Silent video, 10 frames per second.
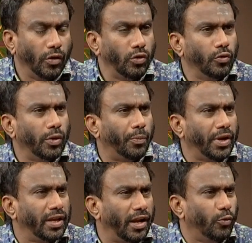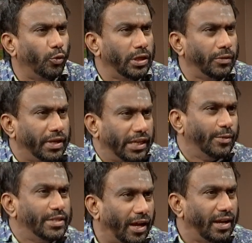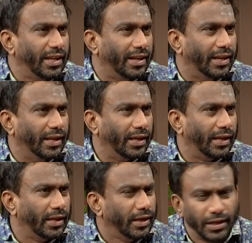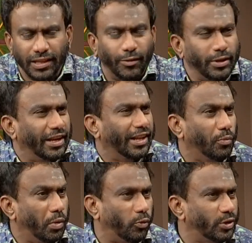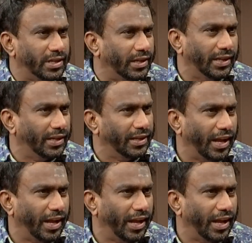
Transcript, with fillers: ஐயோ இவர் பெரிய ஆளுன்னு ஒதுக்கி வைக்காம ஜாலியா இருக்கியே இது வந்து எனக்கு ரொம்ப பிடிச்சிருக்கு